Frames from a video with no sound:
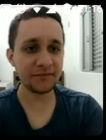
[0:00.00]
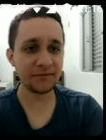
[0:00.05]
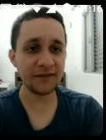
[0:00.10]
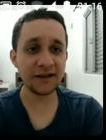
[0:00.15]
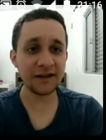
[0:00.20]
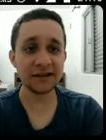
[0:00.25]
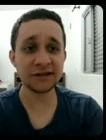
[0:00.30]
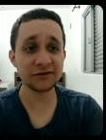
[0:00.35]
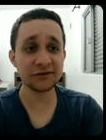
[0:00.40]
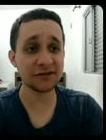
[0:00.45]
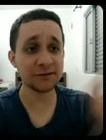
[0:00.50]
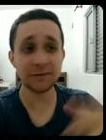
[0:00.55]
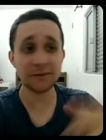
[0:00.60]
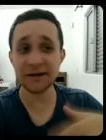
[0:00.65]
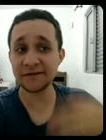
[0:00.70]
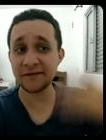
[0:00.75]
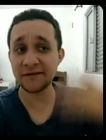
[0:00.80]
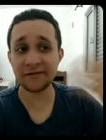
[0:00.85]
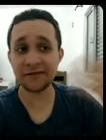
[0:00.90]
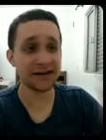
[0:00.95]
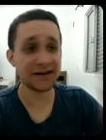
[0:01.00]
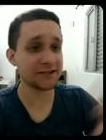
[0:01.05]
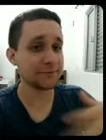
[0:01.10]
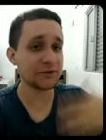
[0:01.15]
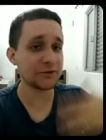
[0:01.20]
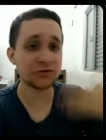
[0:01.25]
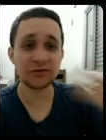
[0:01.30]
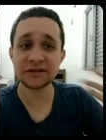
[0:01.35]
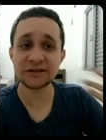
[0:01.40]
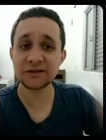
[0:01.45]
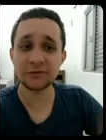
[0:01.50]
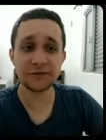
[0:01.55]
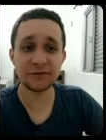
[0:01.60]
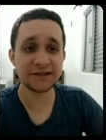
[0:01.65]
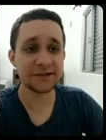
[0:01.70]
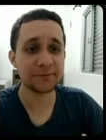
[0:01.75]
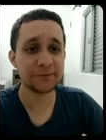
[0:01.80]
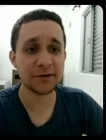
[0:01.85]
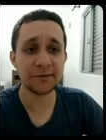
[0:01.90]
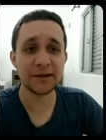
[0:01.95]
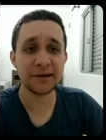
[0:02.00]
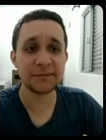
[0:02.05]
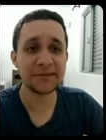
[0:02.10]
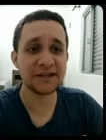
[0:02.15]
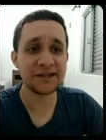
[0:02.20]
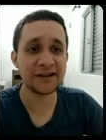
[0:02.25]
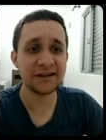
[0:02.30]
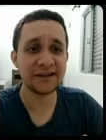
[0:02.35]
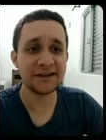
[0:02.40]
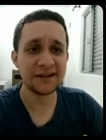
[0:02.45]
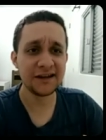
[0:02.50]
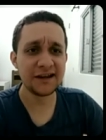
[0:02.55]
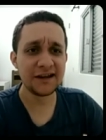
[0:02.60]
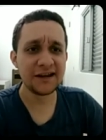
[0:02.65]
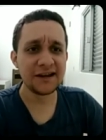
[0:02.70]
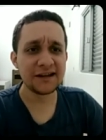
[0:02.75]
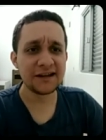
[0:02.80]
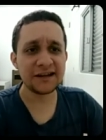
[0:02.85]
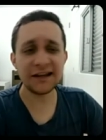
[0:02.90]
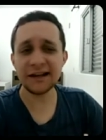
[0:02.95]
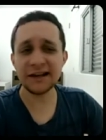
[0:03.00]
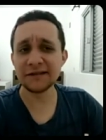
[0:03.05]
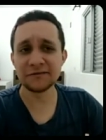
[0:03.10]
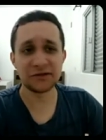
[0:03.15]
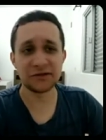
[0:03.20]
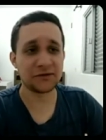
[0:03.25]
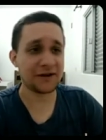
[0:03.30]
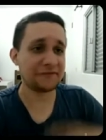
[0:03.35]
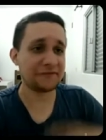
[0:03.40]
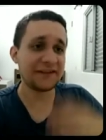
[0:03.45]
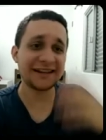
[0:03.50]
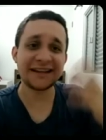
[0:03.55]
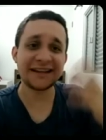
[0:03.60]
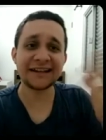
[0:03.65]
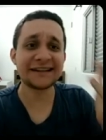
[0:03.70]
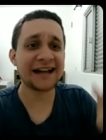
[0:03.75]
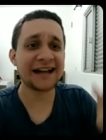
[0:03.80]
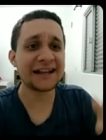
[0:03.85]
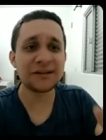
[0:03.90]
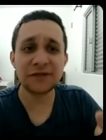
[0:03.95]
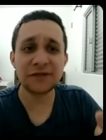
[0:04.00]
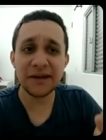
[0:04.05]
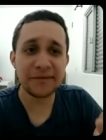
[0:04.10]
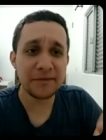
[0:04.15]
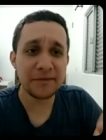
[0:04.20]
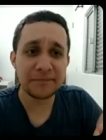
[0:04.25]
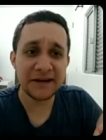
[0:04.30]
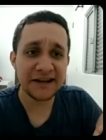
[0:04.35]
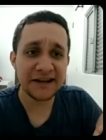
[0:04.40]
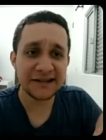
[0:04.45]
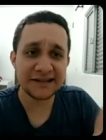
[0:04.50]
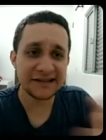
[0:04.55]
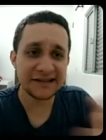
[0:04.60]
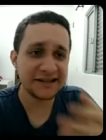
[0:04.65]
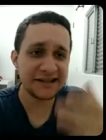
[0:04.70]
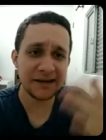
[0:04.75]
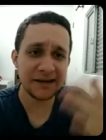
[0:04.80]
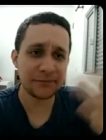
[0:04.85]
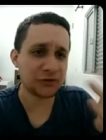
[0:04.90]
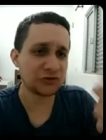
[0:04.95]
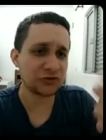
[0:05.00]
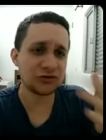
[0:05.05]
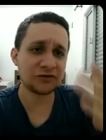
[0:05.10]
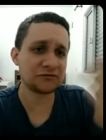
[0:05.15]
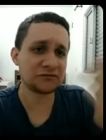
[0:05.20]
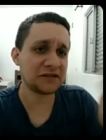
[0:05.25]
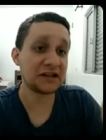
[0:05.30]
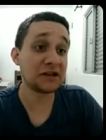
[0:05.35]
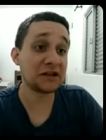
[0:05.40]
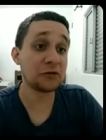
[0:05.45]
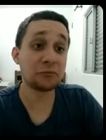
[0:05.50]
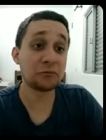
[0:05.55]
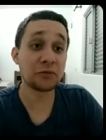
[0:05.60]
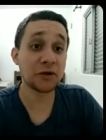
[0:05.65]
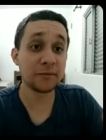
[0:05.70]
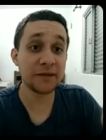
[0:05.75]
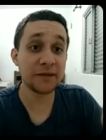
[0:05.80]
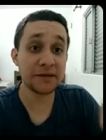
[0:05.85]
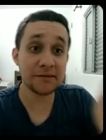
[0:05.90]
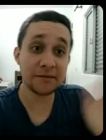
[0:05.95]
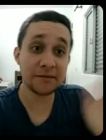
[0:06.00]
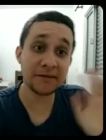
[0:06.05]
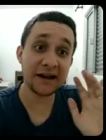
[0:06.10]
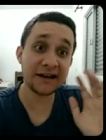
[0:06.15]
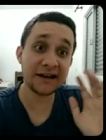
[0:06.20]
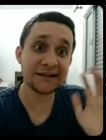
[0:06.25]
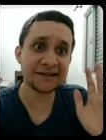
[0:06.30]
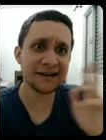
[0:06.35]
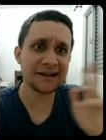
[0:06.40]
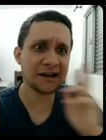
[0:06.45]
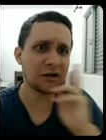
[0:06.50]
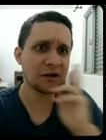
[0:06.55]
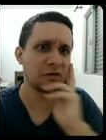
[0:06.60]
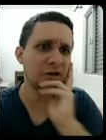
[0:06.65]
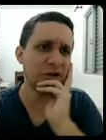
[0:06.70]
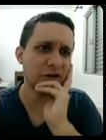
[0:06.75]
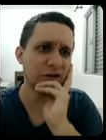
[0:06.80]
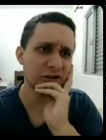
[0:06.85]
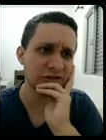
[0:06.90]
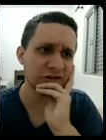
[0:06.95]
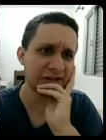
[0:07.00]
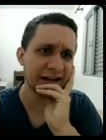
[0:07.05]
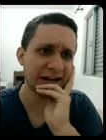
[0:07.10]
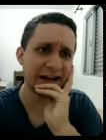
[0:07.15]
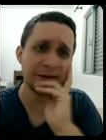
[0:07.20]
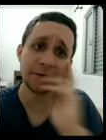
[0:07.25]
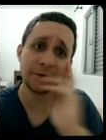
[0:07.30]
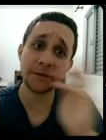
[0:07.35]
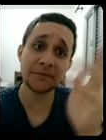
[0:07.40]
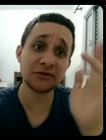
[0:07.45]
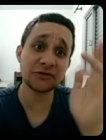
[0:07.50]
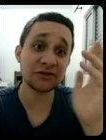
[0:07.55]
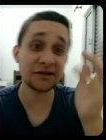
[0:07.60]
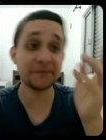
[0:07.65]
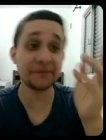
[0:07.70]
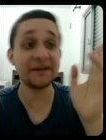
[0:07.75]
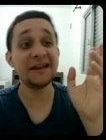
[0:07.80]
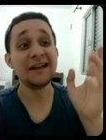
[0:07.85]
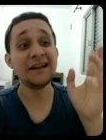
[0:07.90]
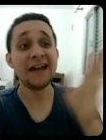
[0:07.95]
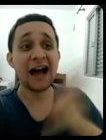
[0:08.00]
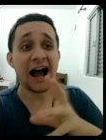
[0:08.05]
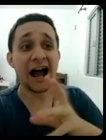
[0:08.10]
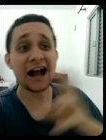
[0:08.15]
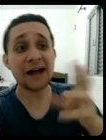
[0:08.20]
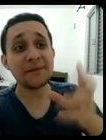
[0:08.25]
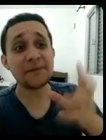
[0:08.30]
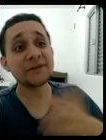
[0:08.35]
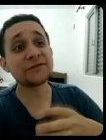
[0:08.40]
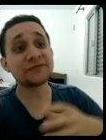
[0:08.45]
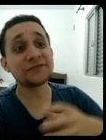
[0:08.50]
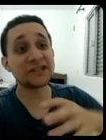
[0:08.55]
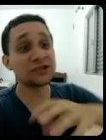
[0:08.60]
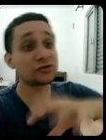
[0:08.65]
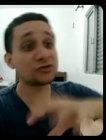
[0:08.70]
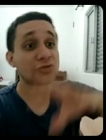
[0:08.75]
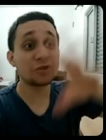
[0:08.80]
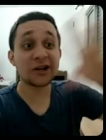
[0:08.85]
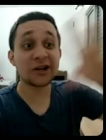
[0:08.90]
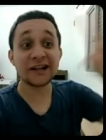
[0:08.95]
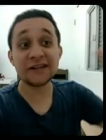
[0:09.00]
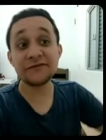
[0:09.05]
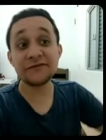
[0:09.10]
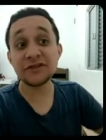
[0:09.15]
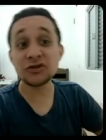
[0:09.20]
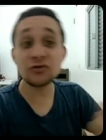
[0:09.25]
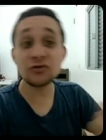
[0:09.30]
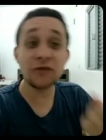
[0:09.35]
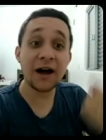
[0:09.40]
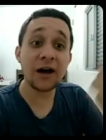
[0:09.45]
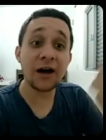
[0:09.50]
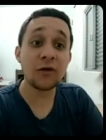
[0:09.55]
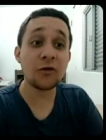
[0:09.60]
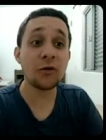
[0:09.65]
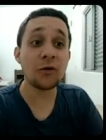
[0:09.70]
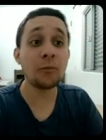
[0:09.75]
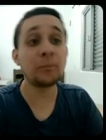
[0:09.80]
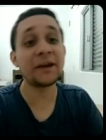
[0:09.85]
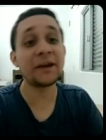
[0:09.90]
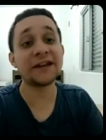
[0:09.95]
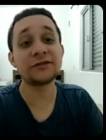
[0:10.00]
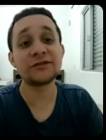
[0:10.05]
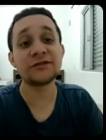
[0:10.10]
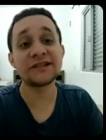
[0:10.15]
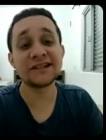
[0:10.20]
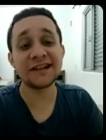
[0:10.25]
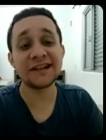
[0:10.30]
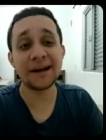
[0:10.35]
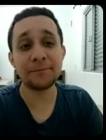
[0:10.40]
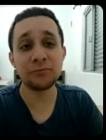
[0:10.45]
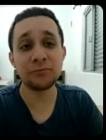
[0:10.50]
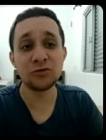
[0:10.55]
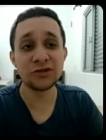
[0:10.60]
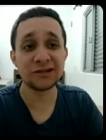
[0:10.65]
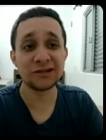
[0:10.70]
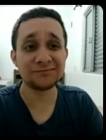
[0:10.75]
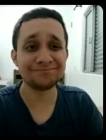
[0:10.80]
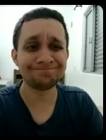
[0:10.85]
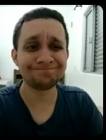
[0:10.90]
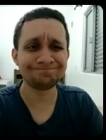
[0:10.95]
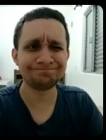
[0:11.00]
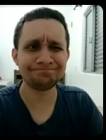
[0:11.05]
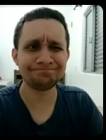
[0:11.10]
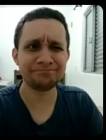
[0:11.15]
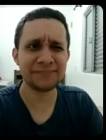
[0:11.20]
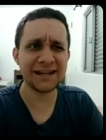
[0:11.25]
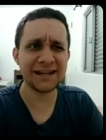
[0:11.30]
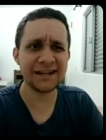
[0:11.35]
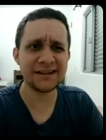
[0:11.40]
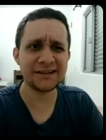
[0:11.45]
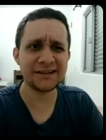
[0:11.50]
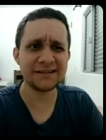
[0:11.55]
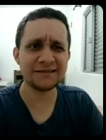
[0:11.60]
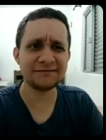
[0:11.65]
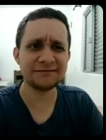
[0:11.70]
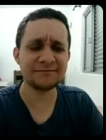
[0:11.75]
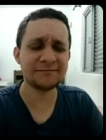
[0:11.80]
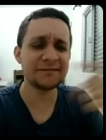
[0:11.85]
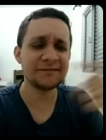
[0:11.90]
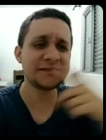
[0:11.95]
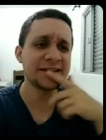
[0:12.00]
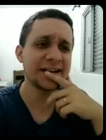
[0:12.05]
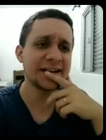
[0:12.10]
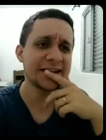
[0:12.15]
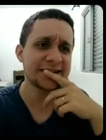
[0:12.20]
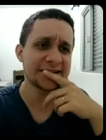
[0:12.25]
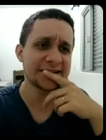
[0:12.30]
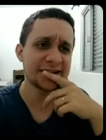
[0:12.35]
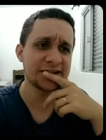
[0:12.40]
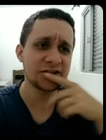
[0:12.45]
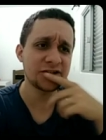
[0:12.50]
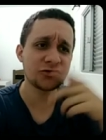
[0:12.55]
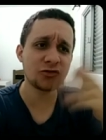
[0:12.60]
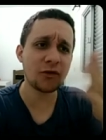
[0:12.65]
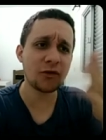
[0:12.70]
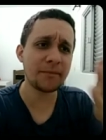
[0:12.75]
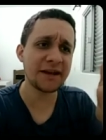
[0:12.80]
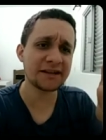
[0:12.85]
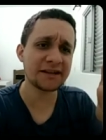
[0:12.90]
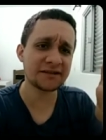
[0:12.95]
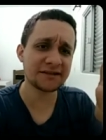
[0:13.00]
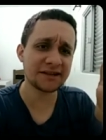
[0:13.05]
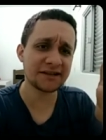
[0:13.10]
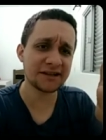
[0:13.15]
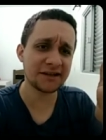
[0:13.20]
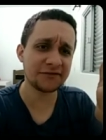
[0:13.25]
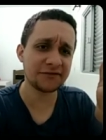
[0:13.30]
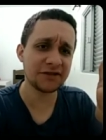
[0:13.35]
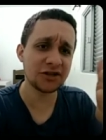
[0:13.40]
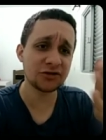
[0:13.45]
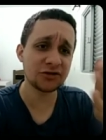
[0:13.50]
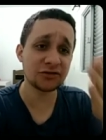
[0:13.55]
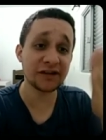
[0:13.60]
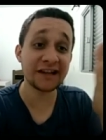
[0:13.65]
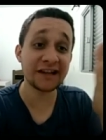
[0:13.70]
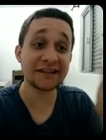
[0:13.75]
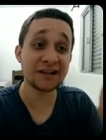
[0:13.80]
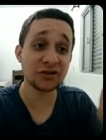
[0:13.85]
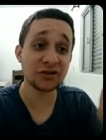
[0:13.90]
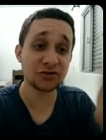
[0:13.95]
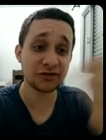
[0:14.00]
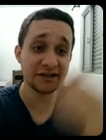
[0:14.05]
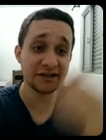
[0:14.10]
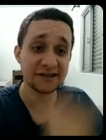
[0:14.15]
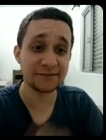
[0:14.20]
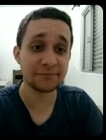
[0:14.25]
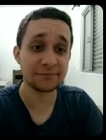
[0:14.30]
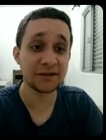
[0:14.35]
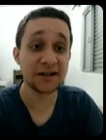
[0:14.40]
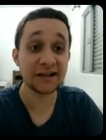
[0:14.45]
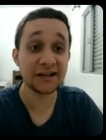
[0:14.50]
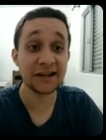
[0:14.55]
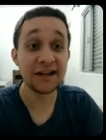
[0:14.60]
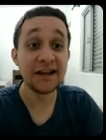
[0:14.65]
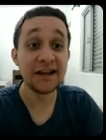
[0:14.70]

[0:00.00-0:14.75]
Então vocês podem ver várias pessoas estão com esse probleminha aí que não afeta em nada o gameplay em si, a pessoa não tem nenhum problema, mas é curioso, né, cara? Porque a pessoa também acaba não tendo todo aquele visual completo de Singapura. Bem interessante isso. Comenta se você teve isso, o que, você achou desse bug.